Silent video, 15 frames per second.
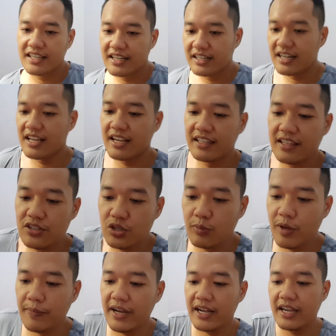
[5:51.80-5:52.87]
Nah, kita
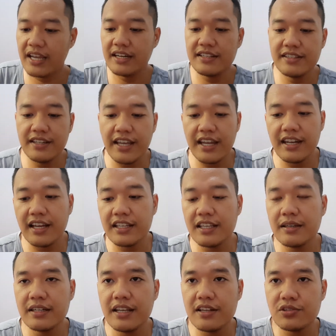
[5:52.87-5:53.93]
coba pakai. Di sini
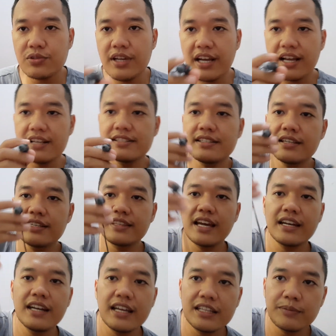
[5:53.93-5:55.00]
enaknya dia sudah kasih
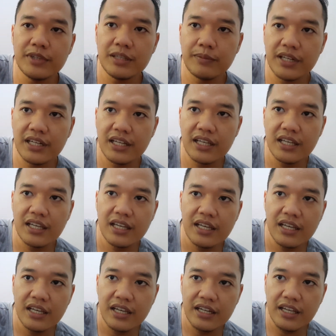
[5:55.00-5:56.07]
tanda, teman-teman
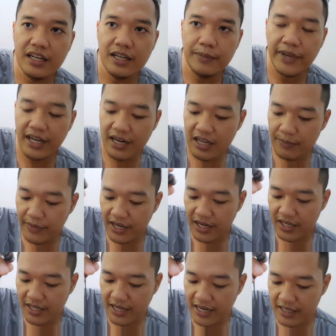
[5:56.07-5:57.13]
ini ada merah merah
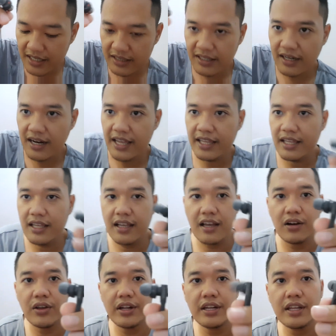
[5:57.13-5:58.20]
ini kanan right
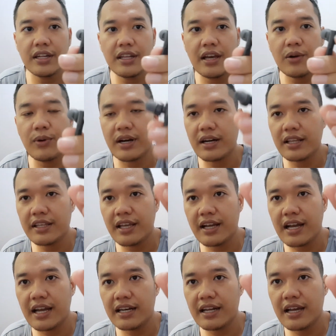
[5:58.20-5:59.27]
kalau ini dia warnanya
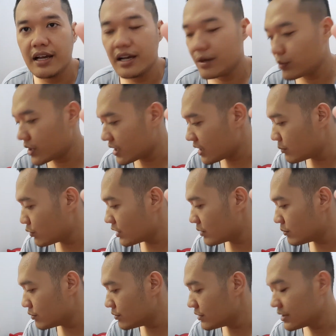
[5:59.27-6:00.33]
nggak ada warna
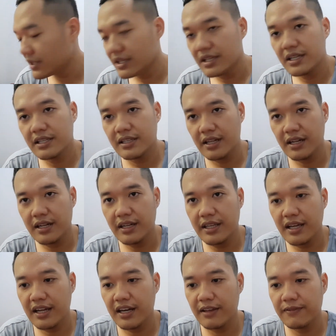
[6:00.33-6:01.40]
abu-abu jadi ini
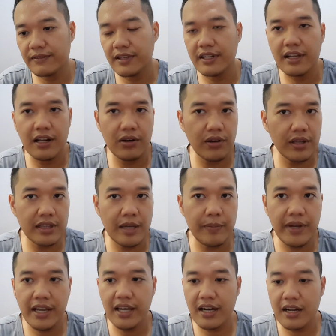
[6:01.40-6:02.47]
yang left jadi kalau kita pakai